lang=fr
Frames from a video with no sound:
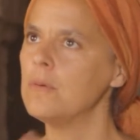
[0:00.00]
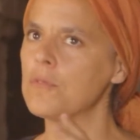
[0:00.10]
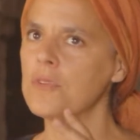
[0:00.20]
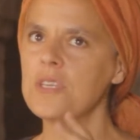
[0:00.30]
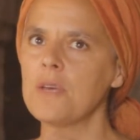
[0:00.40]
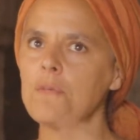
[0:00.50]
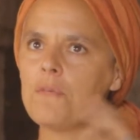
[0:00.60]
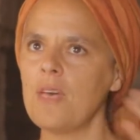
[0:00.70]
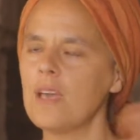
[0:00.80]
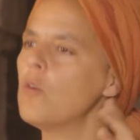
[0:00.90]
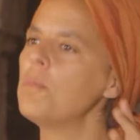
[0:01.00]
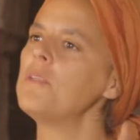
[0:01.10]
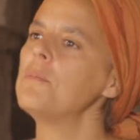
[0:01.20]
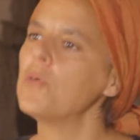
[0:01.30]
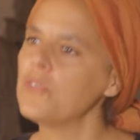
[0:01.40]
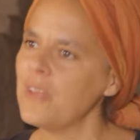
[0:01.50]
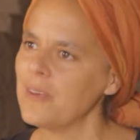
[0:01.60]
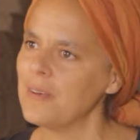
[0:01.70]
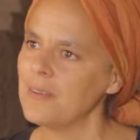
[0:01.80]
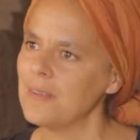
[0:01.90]
je veux dire, fait complètement en
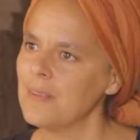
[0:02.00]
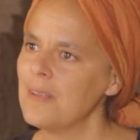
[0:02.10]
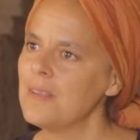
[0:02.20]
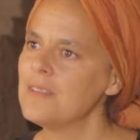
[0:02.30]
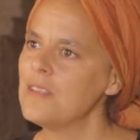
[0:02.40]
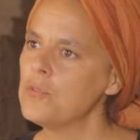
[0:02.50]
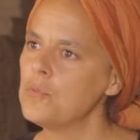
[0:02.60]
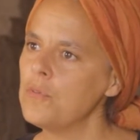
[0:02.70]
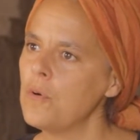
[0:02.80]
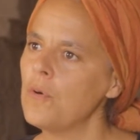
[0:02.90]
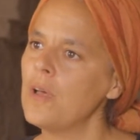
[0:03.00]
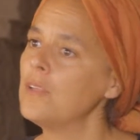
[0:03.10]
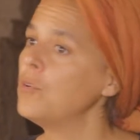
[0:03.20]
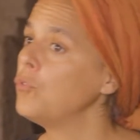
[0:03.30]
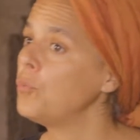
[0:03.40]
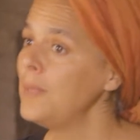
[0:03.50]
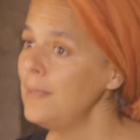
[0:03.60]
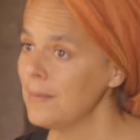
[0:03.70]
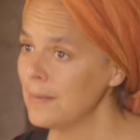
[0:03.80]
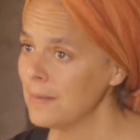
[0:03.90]
terre. C'est souvent un
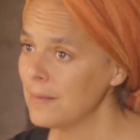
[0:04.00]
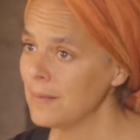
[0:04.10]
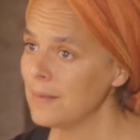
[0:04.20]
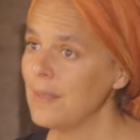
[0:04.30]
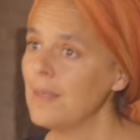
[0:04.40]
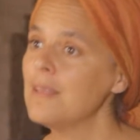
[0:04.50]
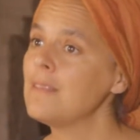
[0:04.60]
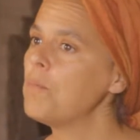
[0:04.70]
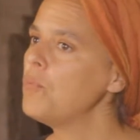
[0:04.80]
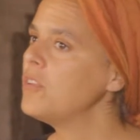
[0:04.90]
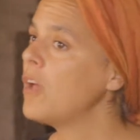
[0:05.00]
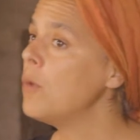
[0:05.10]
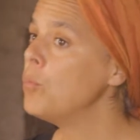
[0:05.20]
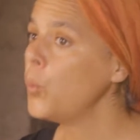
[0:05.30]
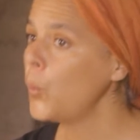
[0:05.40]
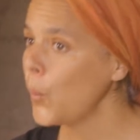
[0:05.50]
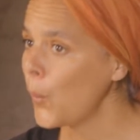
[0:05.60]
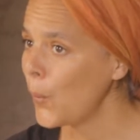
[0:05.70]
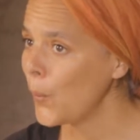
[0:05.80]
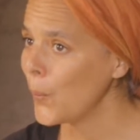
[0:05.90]
enduit, ça peut être un
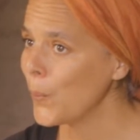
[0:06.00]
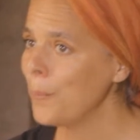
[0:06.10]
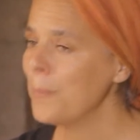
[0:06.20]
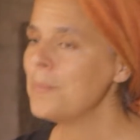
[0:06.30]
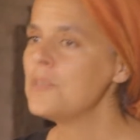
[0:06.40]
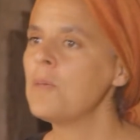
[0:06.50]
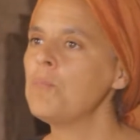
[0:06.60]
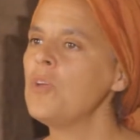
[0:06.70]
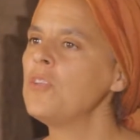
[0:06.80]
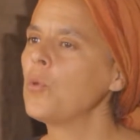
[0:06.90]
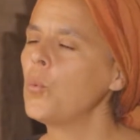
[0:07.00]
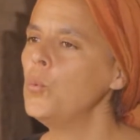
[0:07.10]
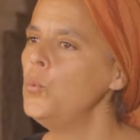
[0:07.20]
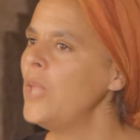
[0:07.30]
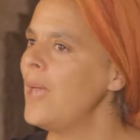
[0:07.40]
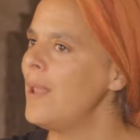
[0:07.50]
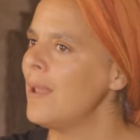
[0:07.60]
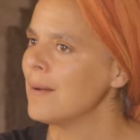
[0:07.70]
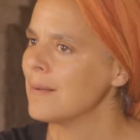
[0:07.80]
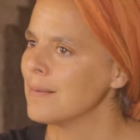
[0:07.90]
mur, ça peut être une
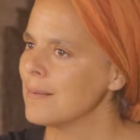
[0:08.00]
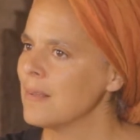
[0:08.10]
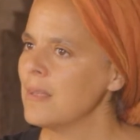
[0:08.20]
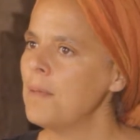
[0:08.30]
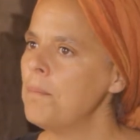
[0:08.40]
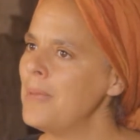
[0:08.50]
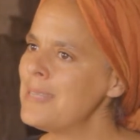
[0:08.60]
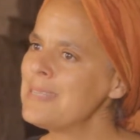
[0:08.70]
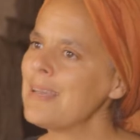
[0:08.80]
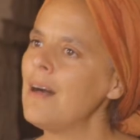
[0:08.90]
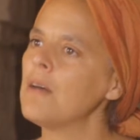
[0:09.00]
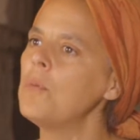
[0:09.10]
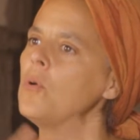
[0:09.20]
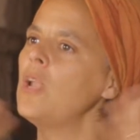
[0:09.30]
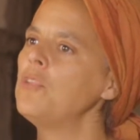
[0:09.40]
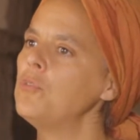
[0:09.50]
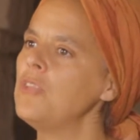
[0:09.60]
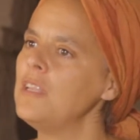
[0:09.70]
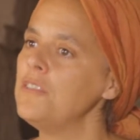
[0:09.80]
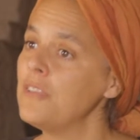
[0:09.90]
aile, mais c'est rarement la
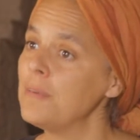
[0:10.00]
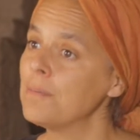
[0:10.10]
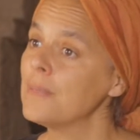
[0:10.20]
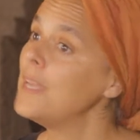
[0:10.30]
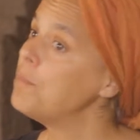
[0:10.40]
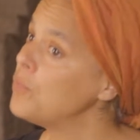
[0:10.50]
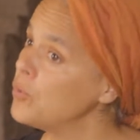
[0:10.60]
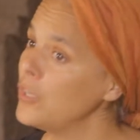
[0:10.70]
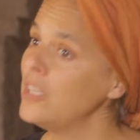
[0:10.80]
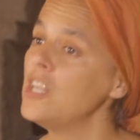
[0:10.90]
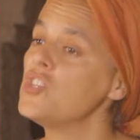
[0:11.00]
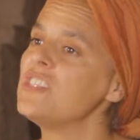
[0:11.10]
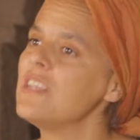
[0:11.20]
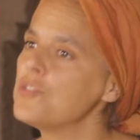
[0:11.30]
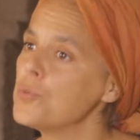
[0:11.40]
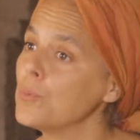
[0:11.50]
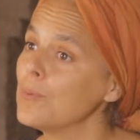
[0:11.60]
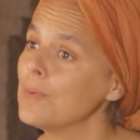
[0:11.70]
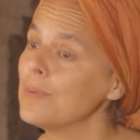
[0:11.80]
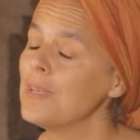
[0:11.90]
totalité. Et puis on a une législation.
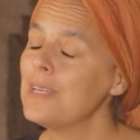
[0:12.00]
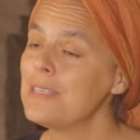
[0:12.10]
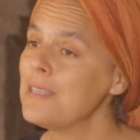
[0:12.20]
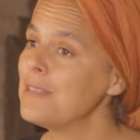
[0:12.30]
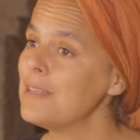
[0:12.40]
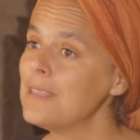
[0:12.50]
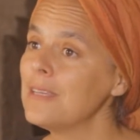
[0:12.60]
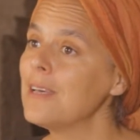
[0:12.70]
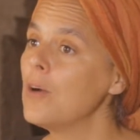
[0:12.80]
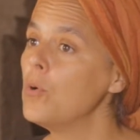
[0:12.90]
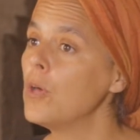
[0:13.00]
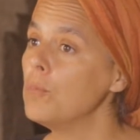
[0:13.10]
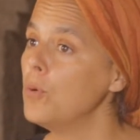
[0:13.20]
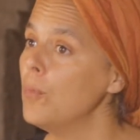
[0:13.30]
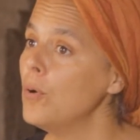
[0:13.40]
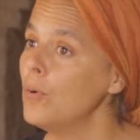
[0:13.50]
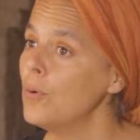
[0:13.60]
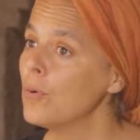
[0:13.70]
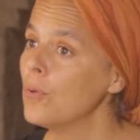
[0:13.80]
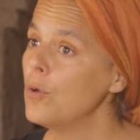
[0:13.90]
C'est-à-dire qu'à aucun moment,
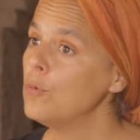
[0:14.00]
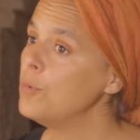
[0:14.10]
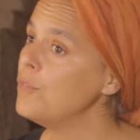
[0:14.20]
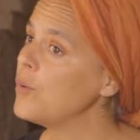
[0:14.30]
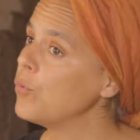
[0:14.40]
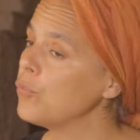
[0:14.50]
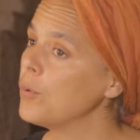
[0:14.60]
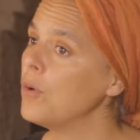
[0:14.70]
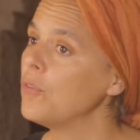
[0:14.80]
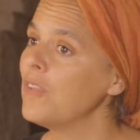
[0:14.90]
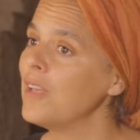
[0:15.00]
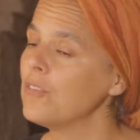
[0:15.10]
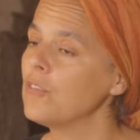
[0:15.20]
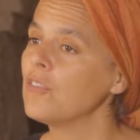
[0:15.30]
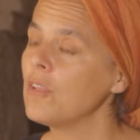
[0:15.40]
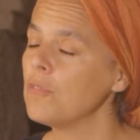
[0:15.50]
vous pouvez construire en terre sans